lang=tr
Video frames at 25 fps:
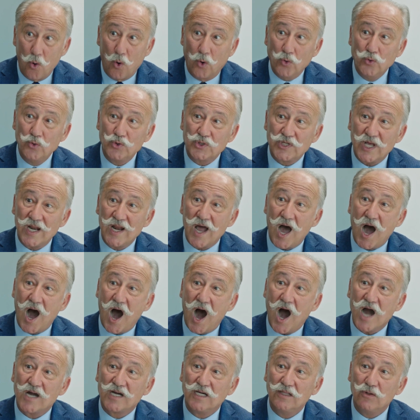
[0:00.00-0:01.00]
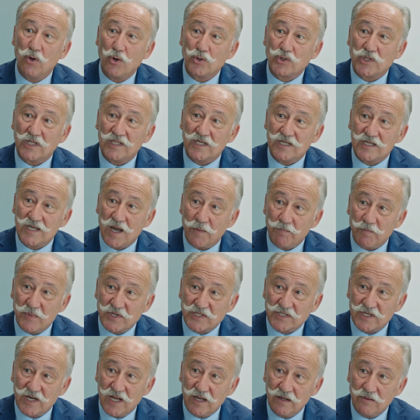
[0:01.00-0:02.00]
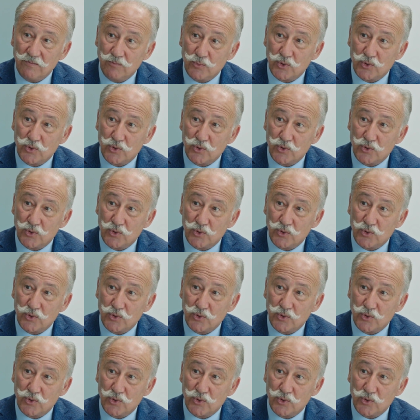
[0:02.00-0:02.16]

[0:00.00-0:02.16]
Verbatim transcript: Onu sana akıl hocalığı yapmasına